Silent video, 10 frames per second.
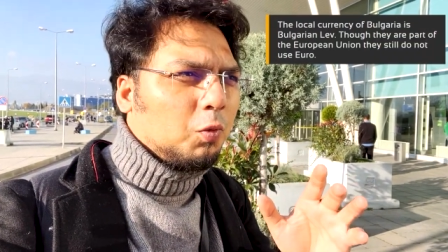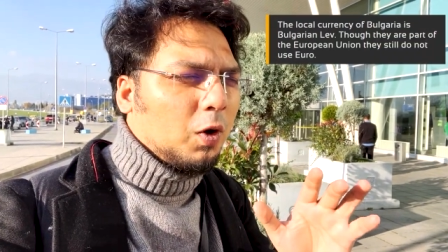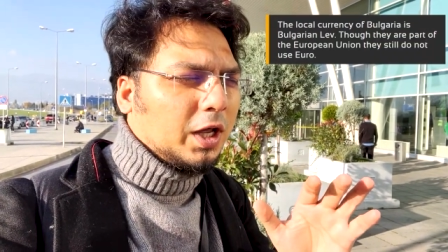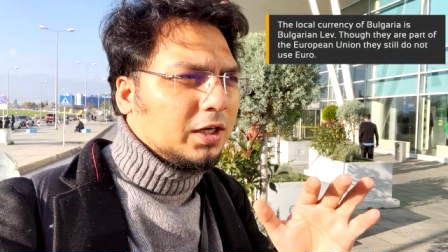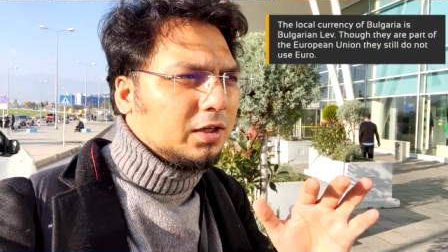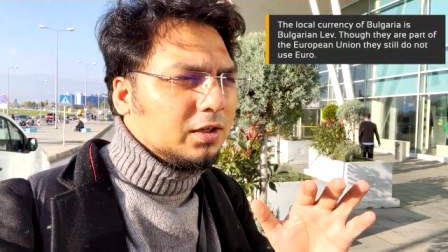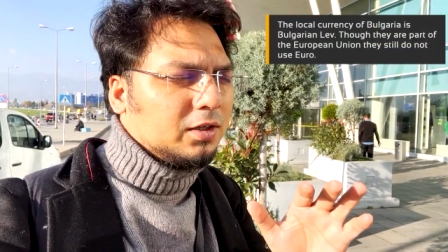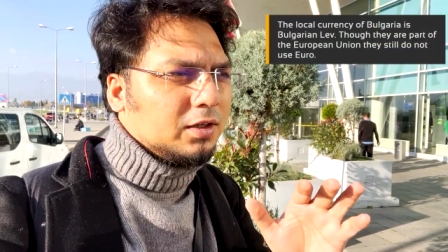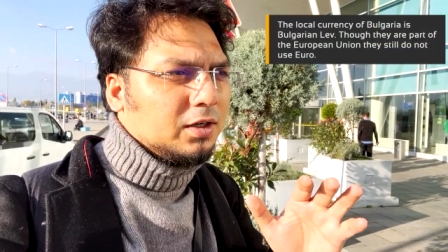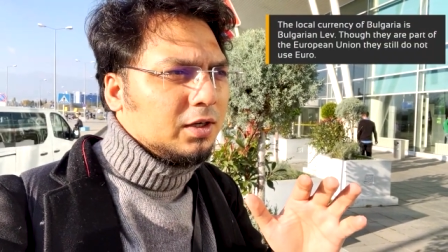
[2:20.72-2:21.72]
वन
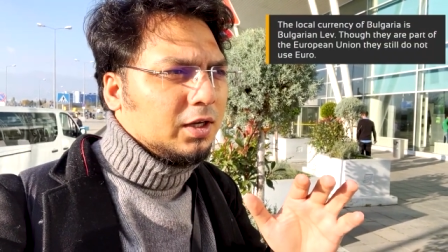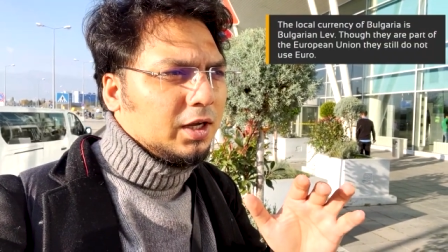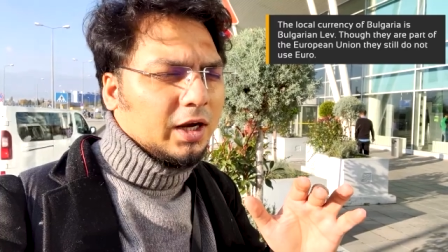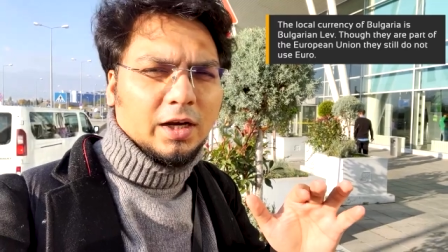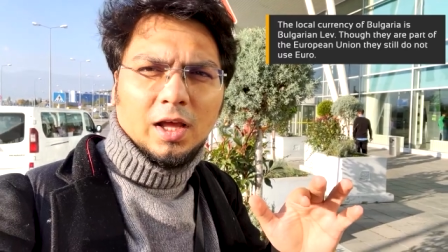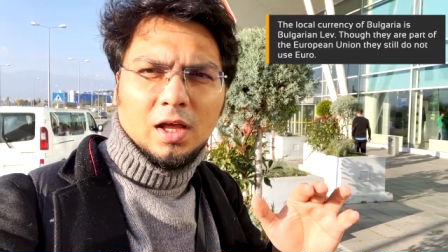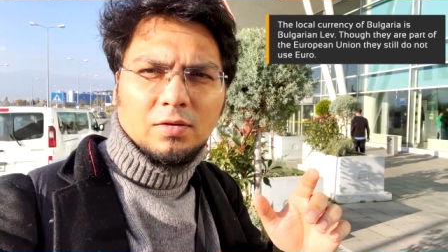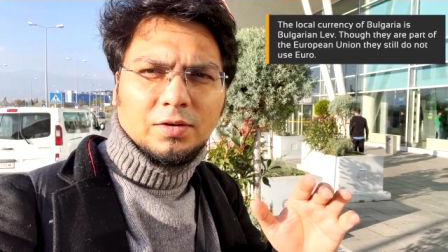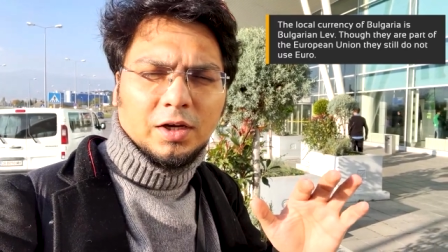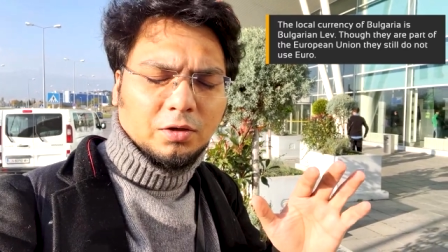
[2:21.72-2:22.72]
एंड
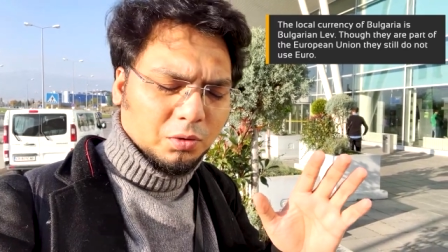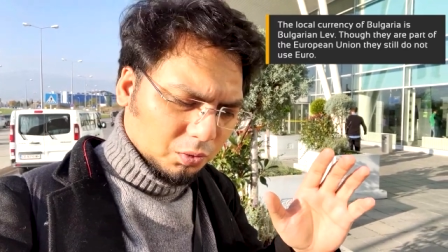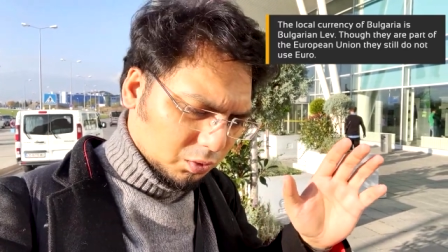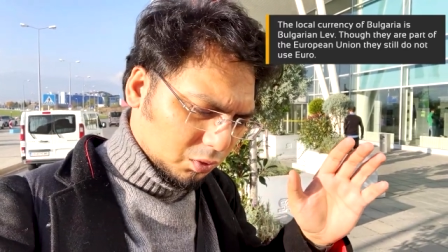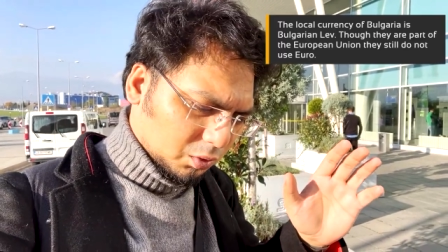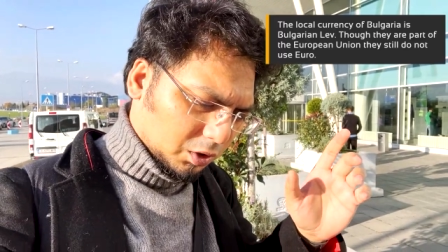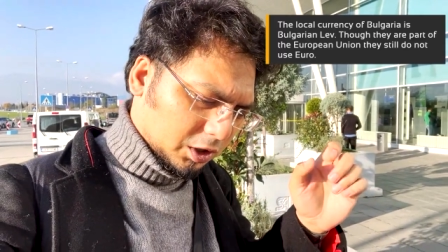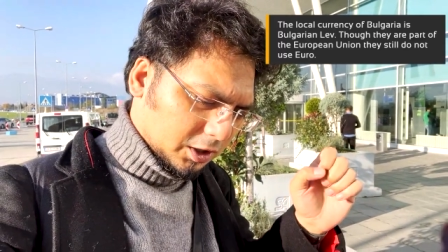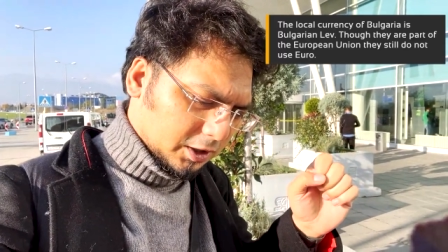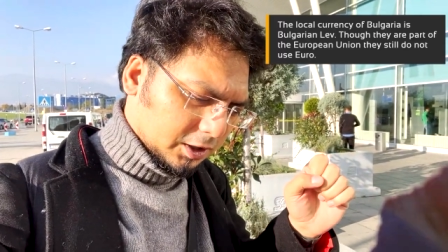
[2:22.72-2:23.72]
हाफ या टू
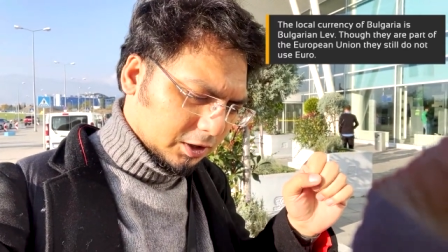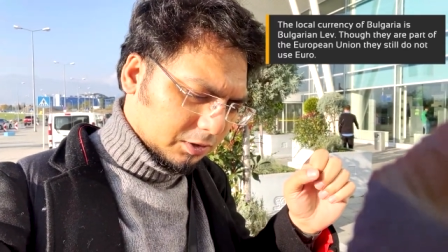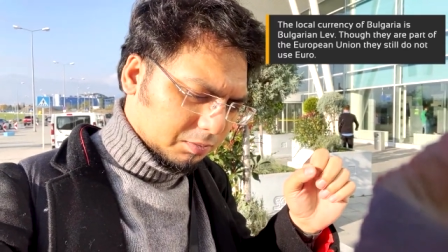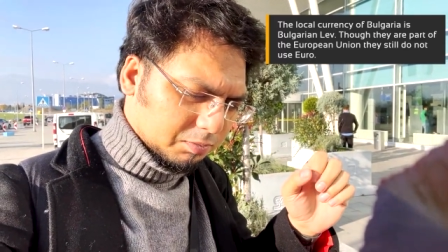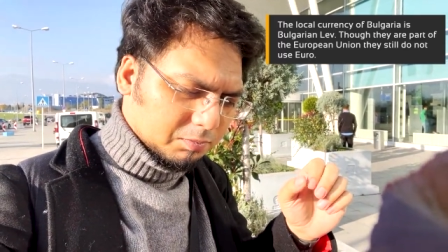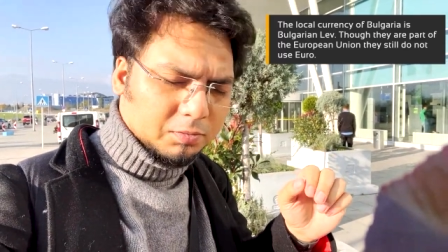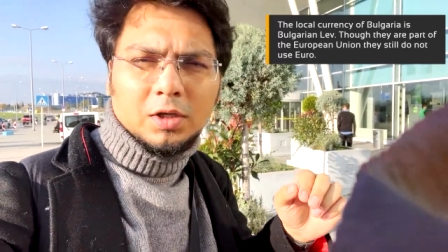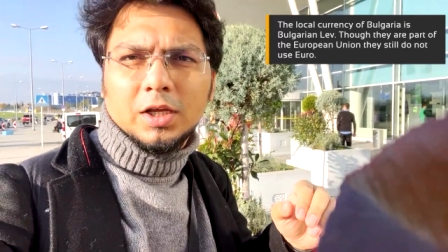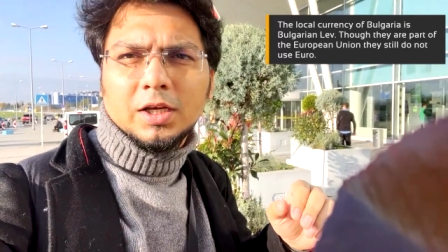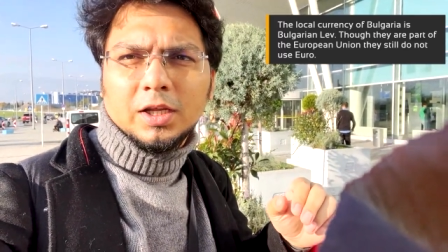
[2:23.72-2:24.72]

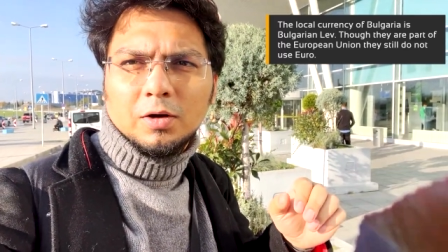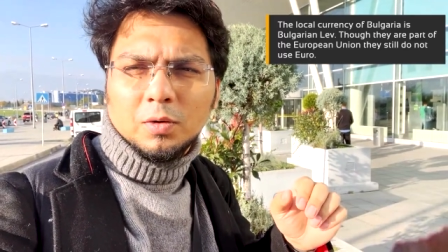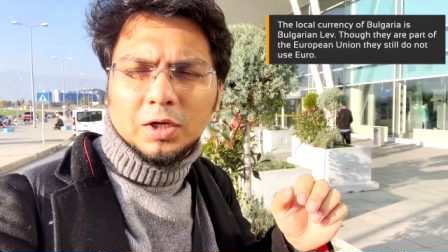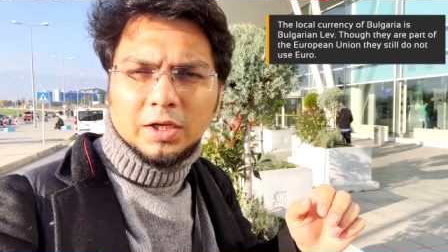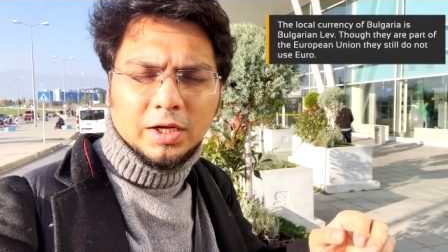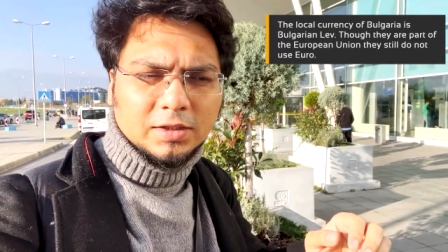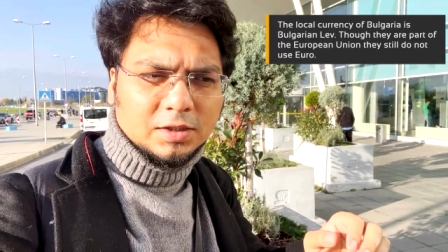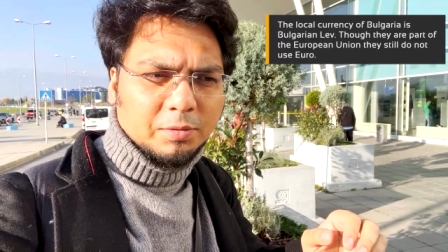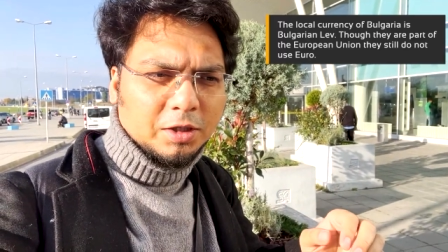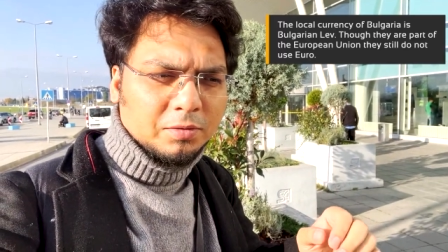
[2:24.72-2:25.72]
uh, इनके लोकल
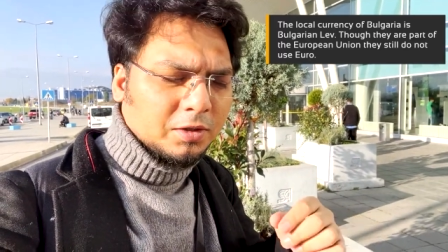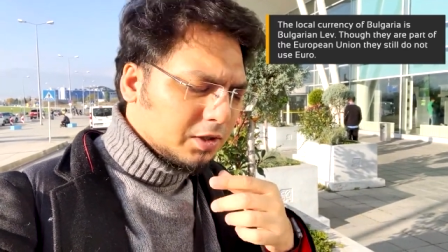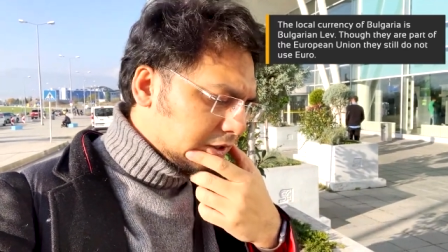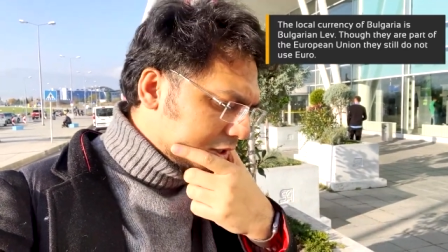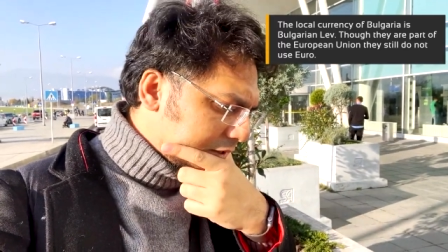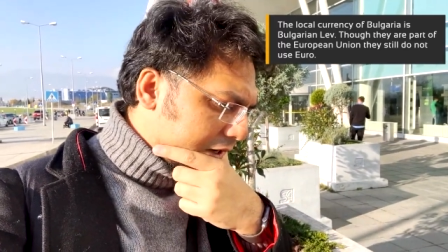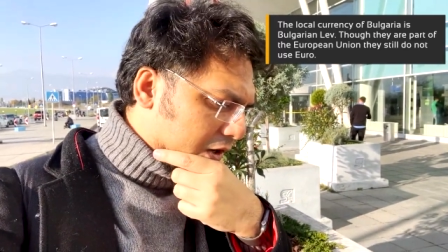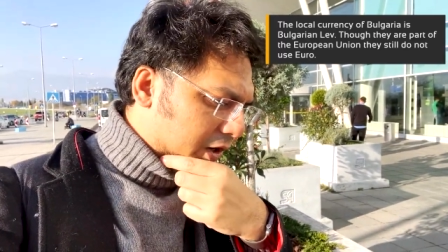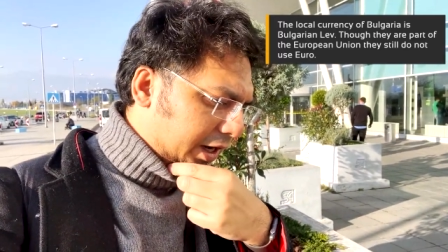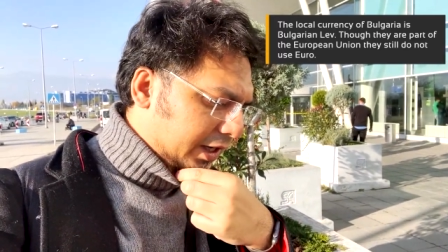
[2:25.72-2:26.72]
करेंसी में
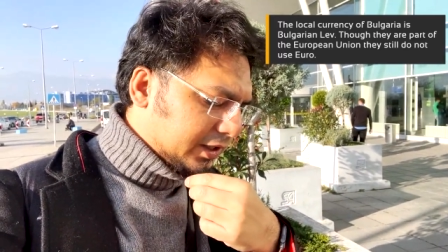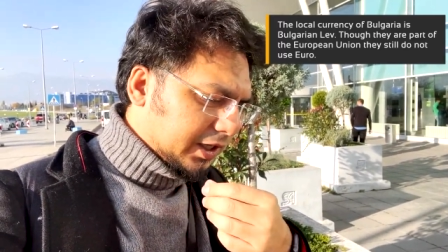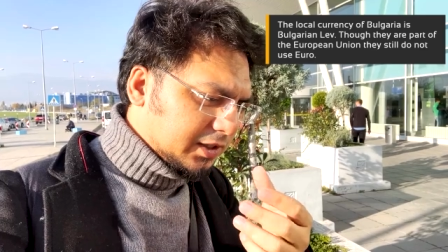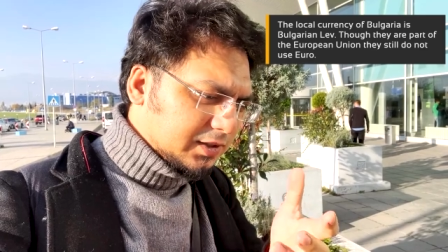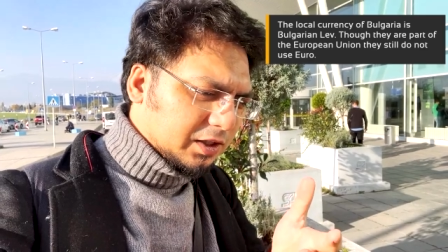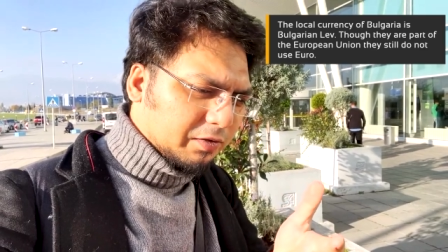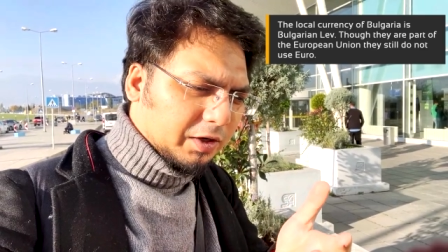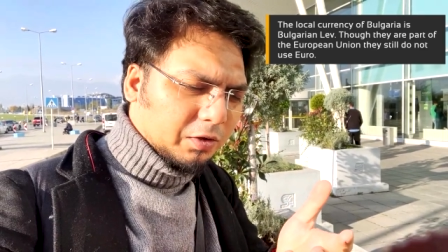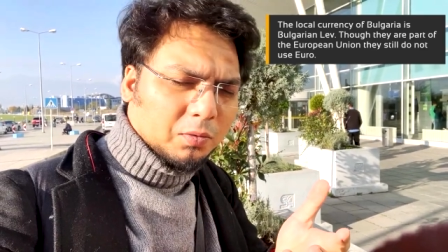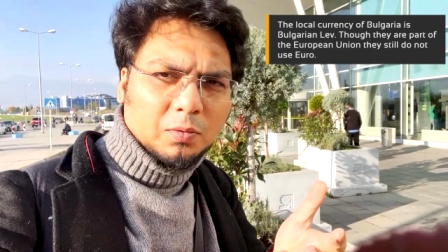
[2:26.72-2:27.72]
एंड दैट इज़
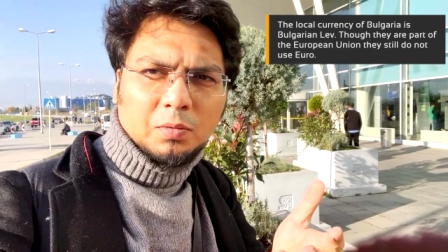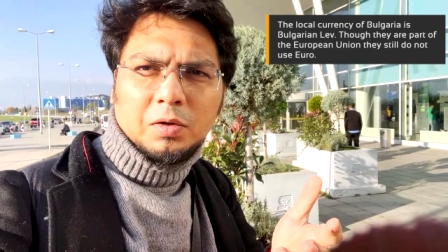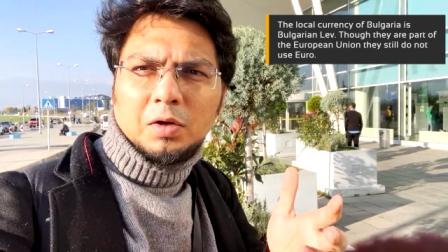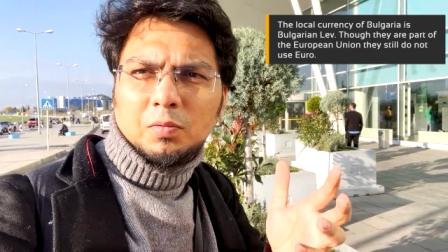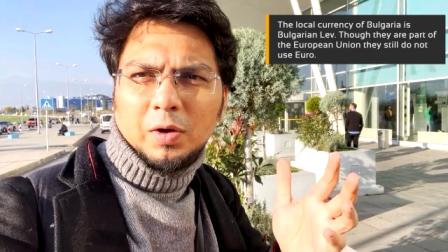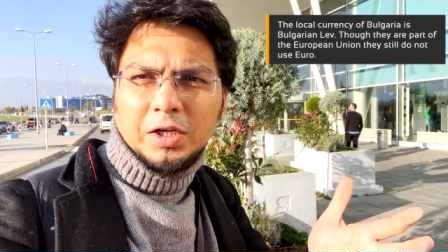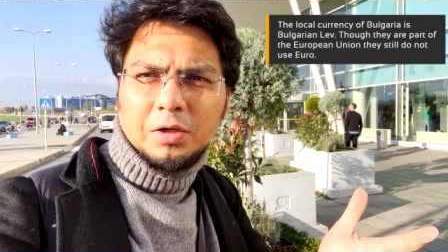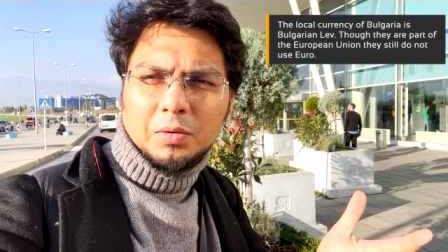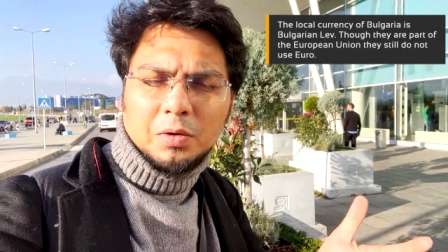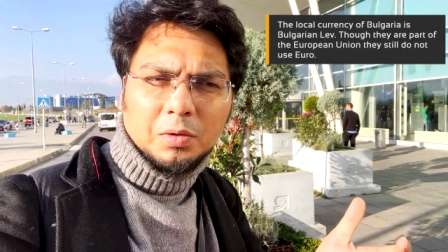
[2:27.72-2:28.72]
इक्वलेंट टू वन
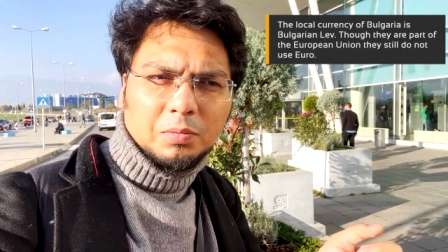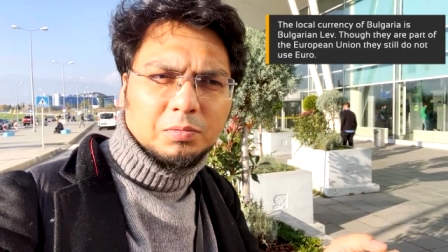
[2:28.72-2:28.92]
यूरो